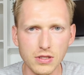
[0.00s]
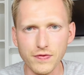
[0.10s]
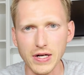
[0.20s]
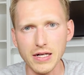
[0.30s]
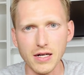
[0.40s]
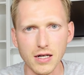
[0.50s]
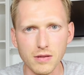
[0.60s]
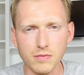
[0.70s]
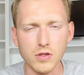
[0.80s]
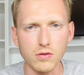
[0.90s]

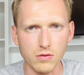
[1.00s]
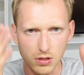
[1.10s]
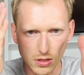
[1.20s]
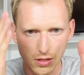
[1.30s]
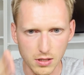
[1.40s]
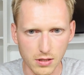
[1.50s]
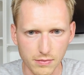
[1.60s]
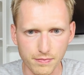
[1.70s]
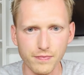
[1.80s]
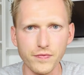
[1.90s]
Feierabend und ähm,